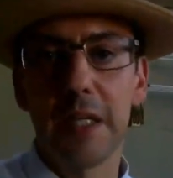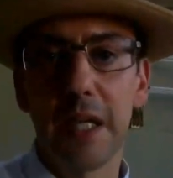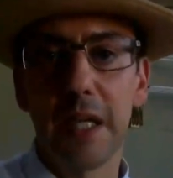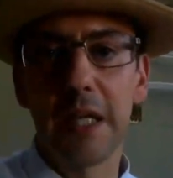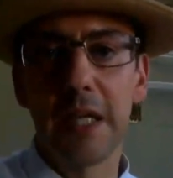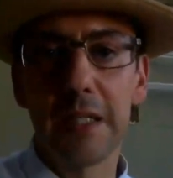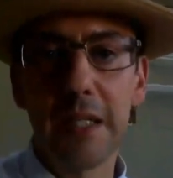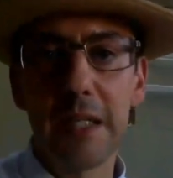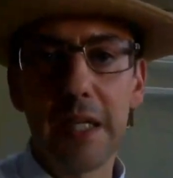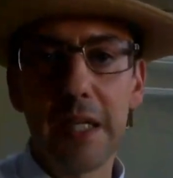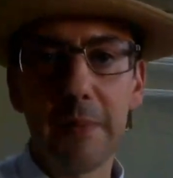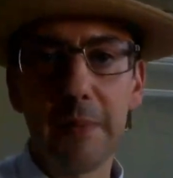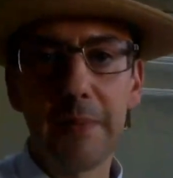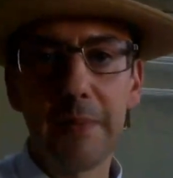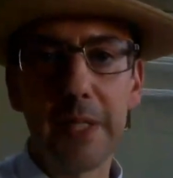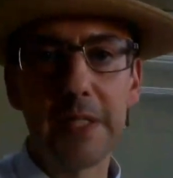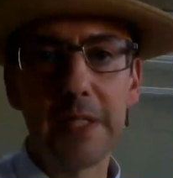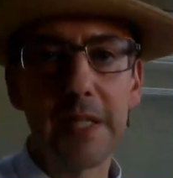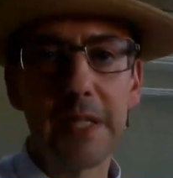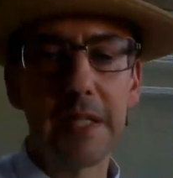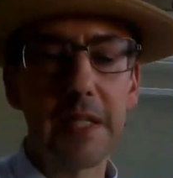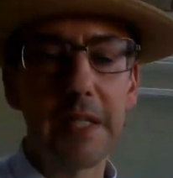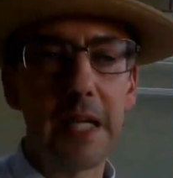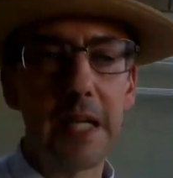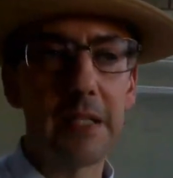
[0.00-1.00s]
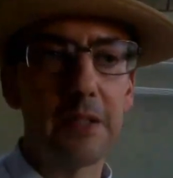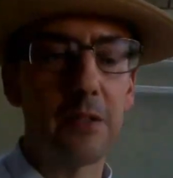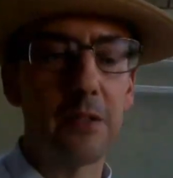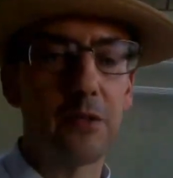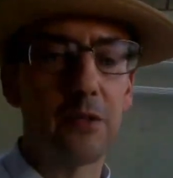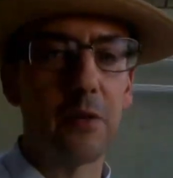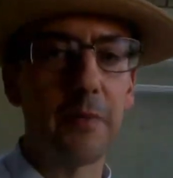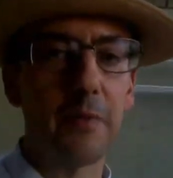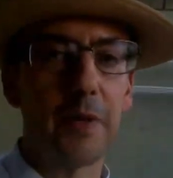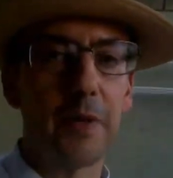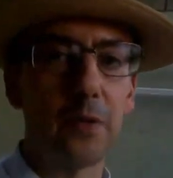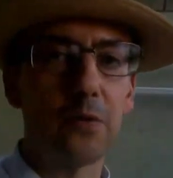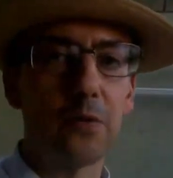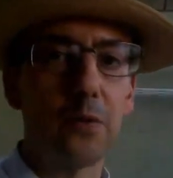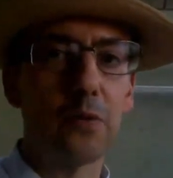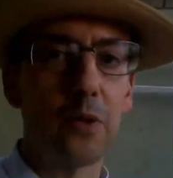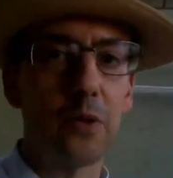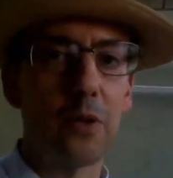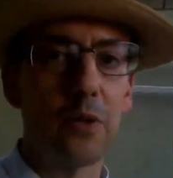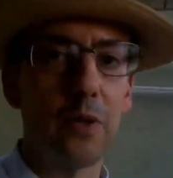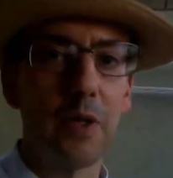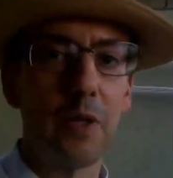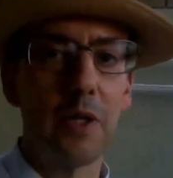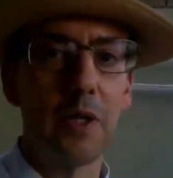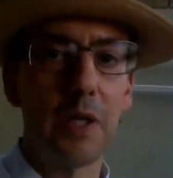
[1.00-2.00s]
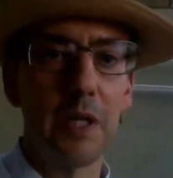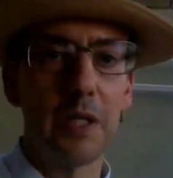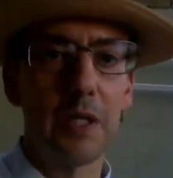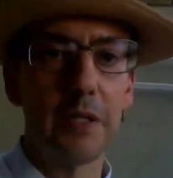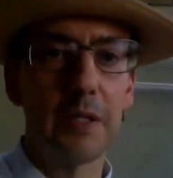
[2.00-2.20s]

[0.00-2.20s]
e dei rappresentanti soprattutto